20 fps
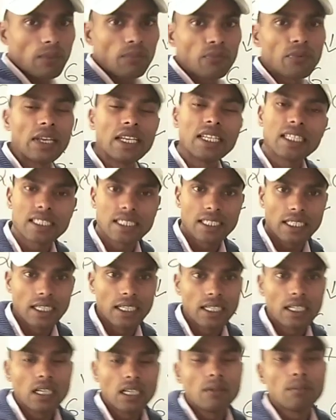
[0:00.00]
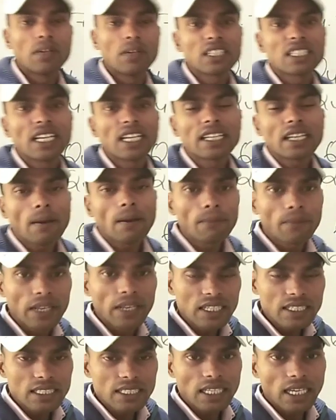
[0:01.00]
ऑफ वेनिस से मर्चेंट ऑफ
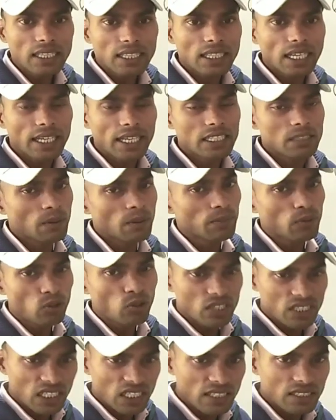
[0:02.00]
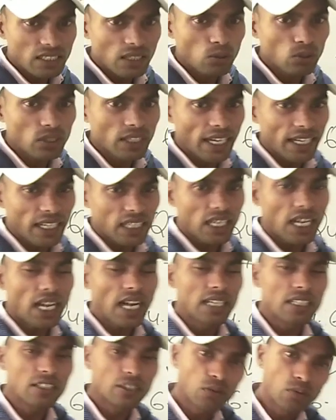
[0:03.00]
वेनिस से आता है इसमें भी क्वेश्चन आंसर होता है अगर
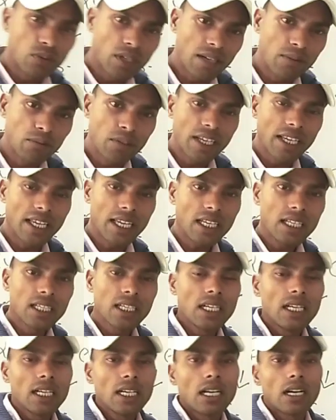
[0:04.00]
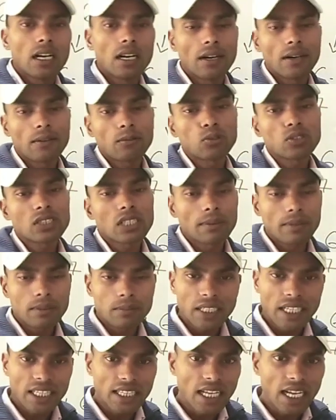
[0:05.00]
कहानी सुने हुए हैं कुछ समझ
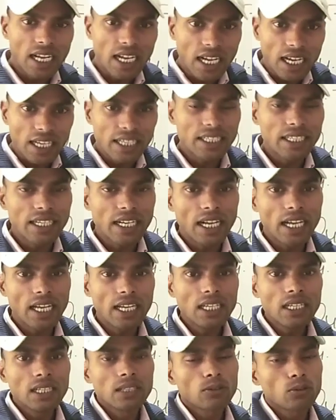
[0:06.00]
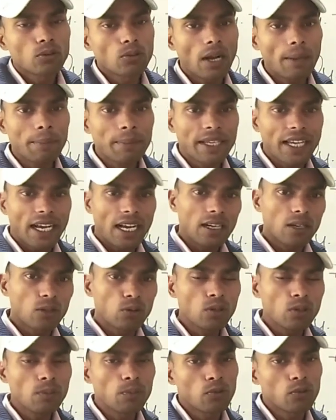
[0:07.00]
में ज़्यादा आ नहीं रहा है तो आप क्या
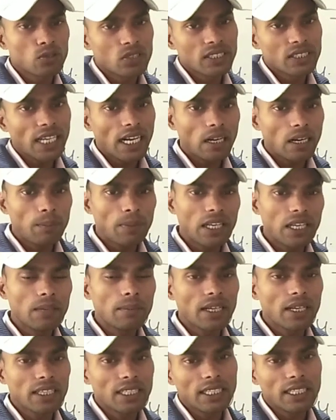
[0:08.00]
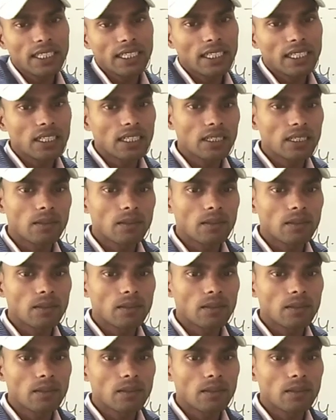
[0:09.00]
करो कि पोर्सिया का पहली बात है कि एक